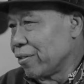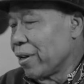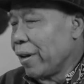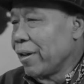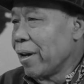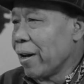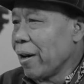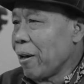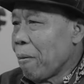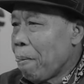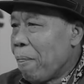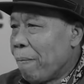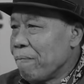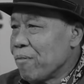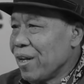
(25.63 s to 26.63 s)
saya
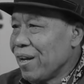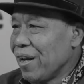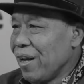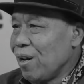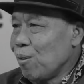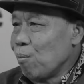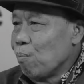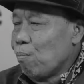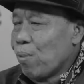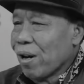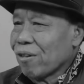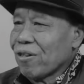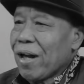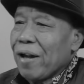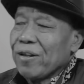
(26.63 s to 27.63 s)
ingin
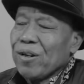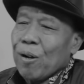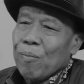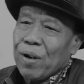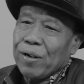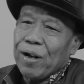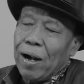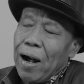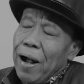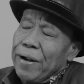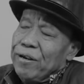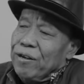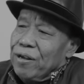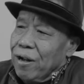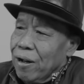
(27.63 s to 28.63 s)
bertanya pada
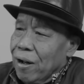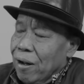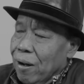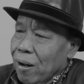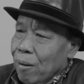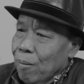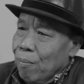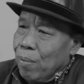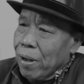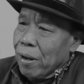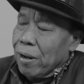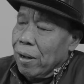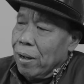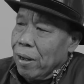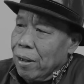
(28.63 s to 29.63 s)
Anda,
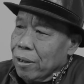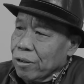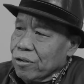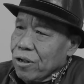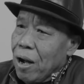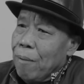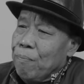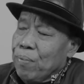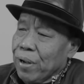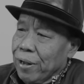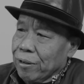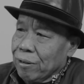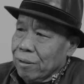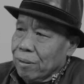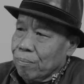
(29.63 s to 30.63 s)
para
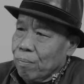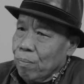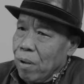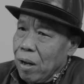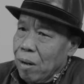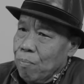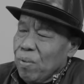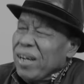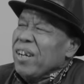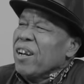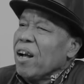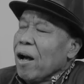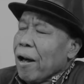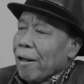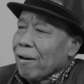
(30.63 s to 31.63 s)
sahabat, para
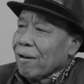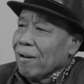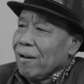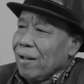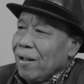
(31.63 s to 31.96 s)
pendengar.